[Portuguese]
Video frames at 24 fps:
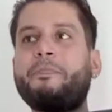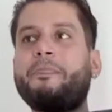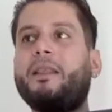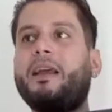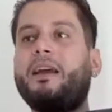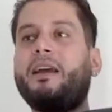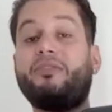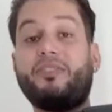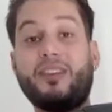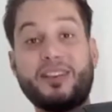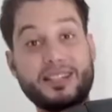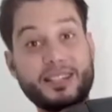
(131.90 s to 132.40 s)

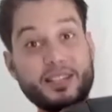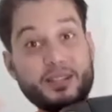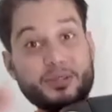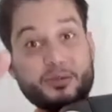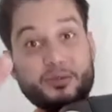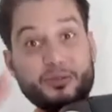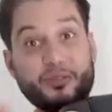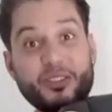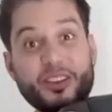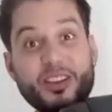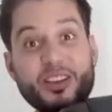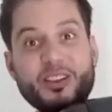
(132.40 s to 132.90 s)
eh, fazendo
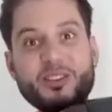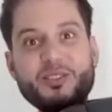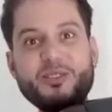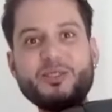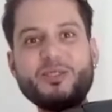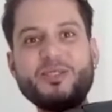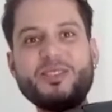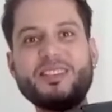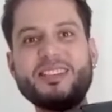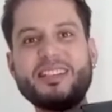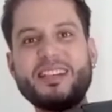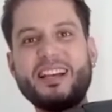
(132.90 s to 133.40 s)

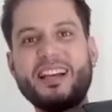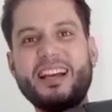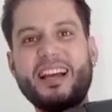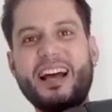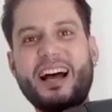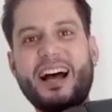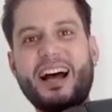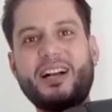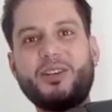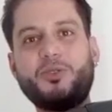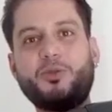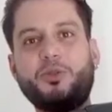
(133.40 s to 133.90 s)
vídeos,
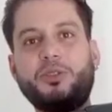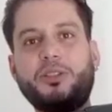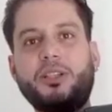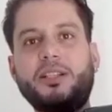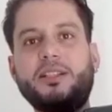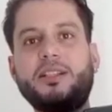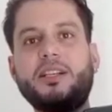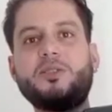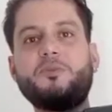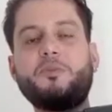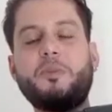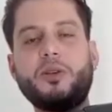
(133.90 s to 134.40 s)

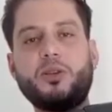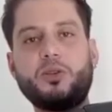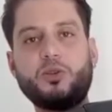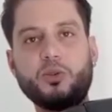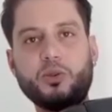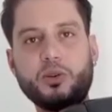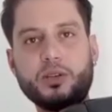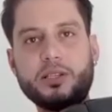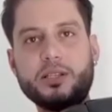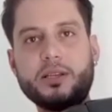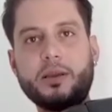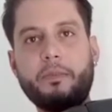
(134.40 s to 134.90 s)
ajudando as
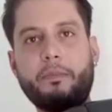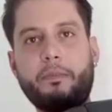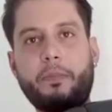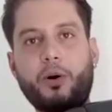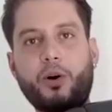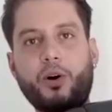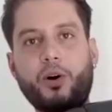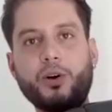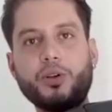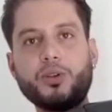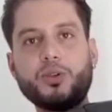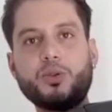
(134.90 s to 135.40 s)
pessoas que
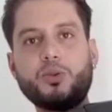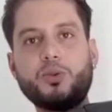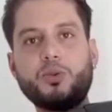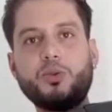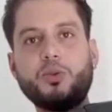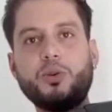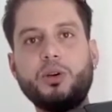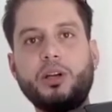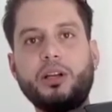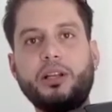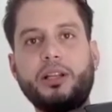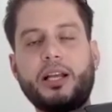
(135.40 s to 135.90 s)
posso,